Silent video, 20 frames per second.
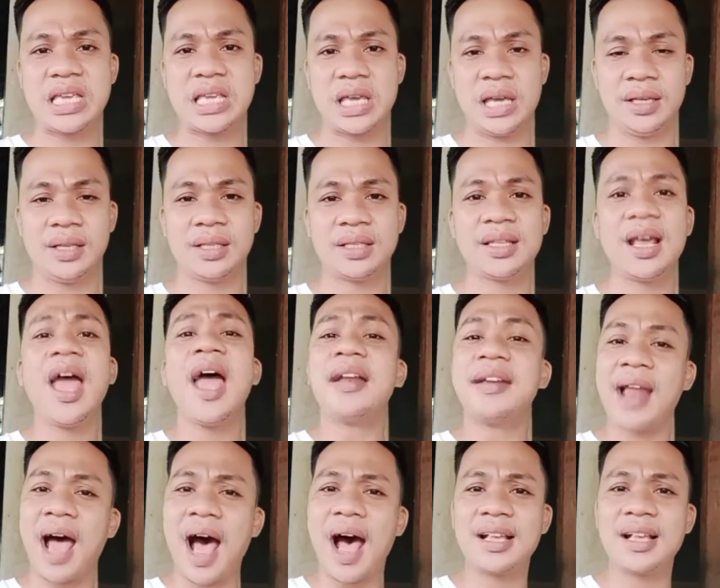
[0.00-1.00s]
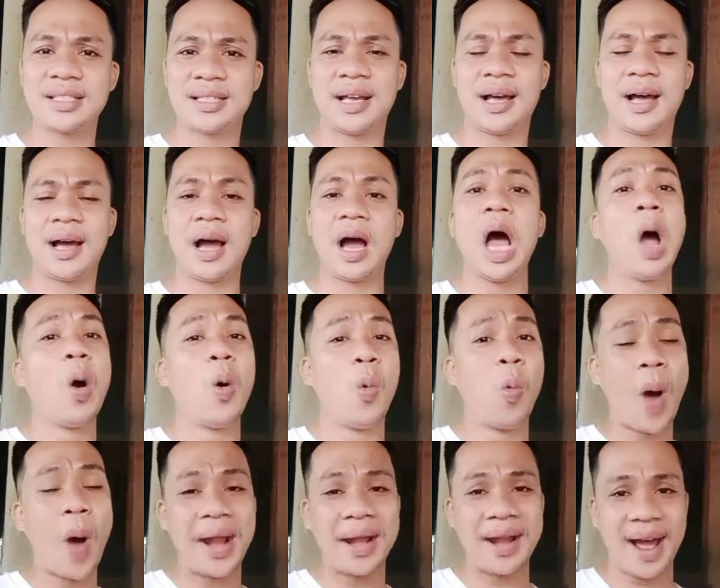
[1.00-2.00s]
is naa sa
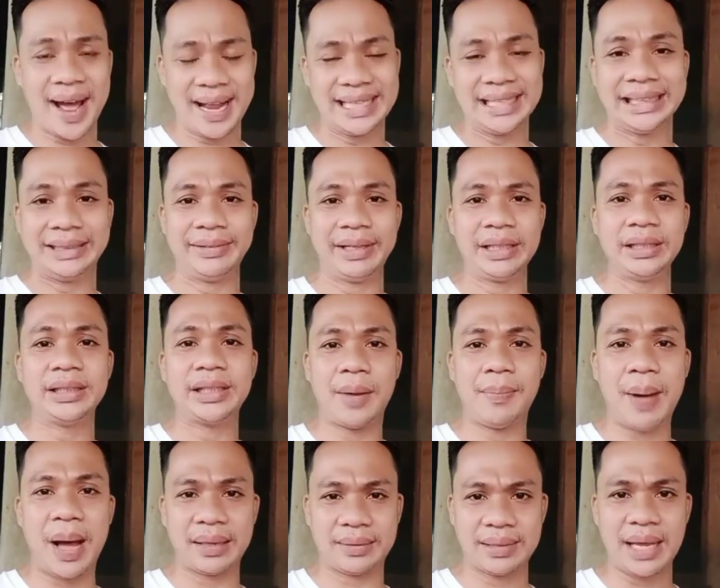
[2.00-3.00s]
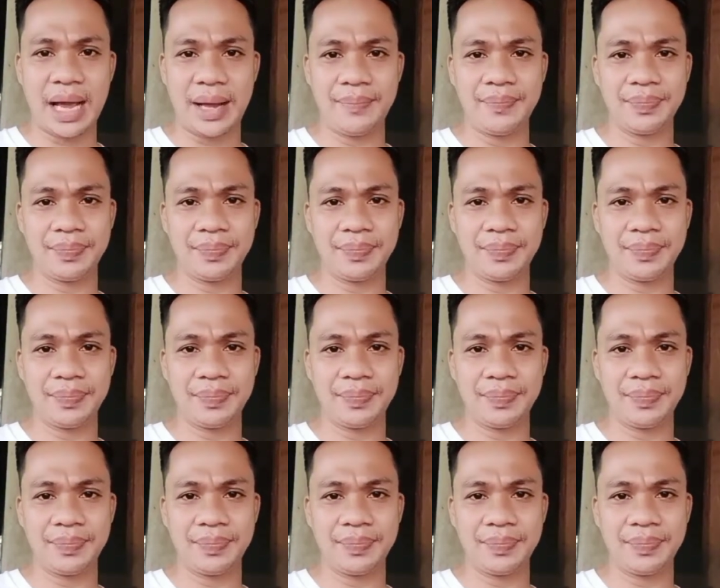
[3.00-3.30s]
100 ka bata.